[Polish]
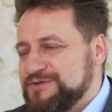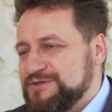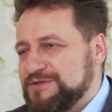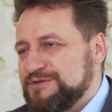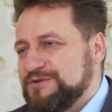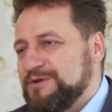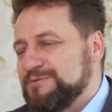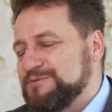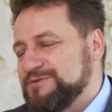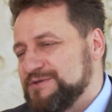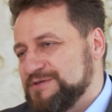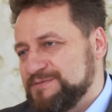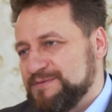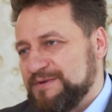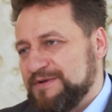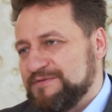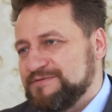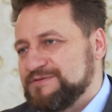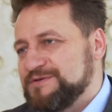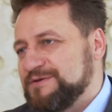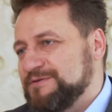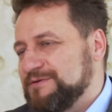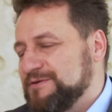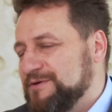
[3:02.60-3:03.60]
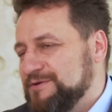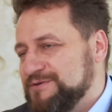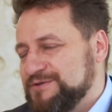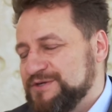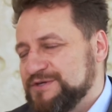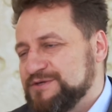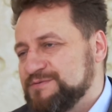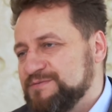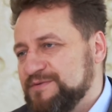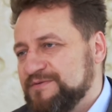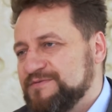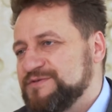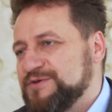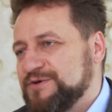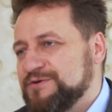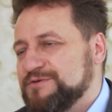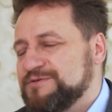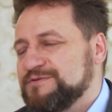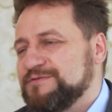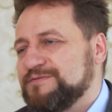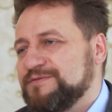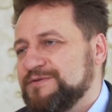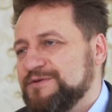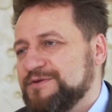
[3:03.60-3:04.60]
się dobrze sprawdzonych chociażby
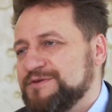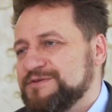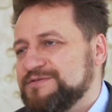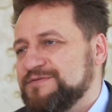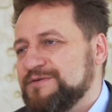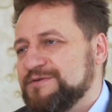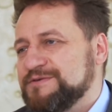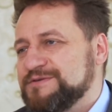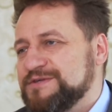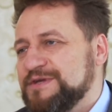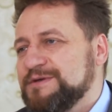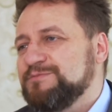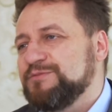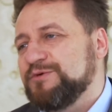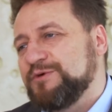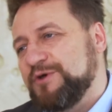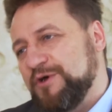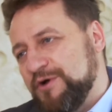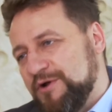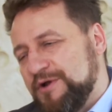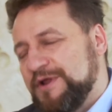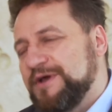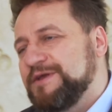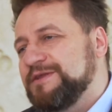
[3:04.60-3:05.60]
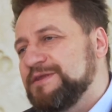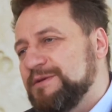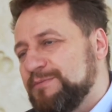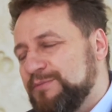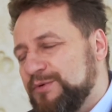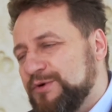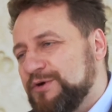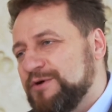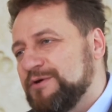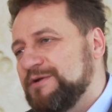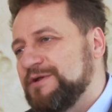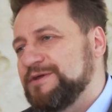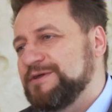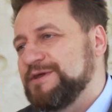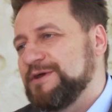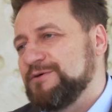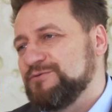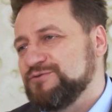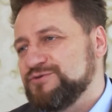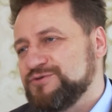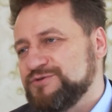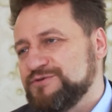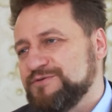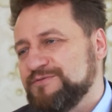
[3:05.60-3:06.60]
wzorców i rozwiązań, bo kolejne pokolenia
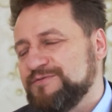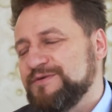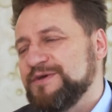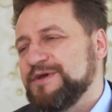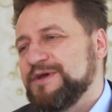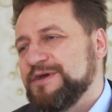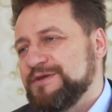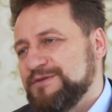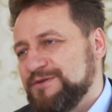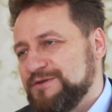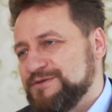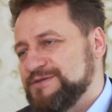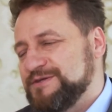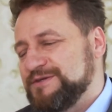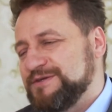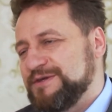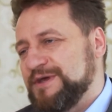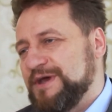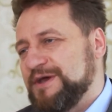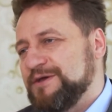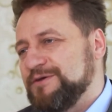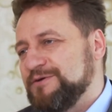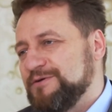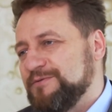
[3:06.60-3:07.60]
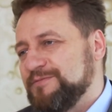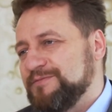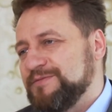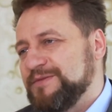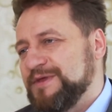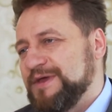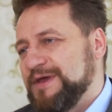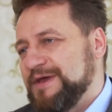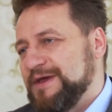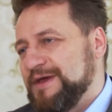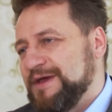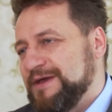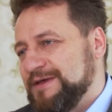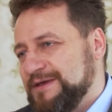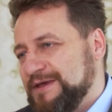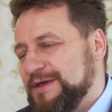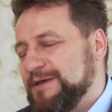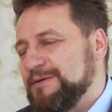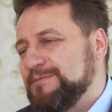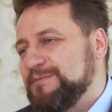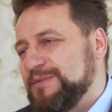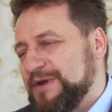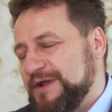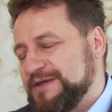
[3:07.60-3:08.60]
uczniów doceniają
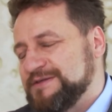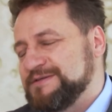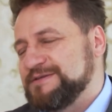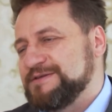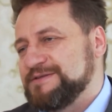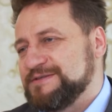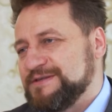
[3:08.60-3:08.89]
jej pracę i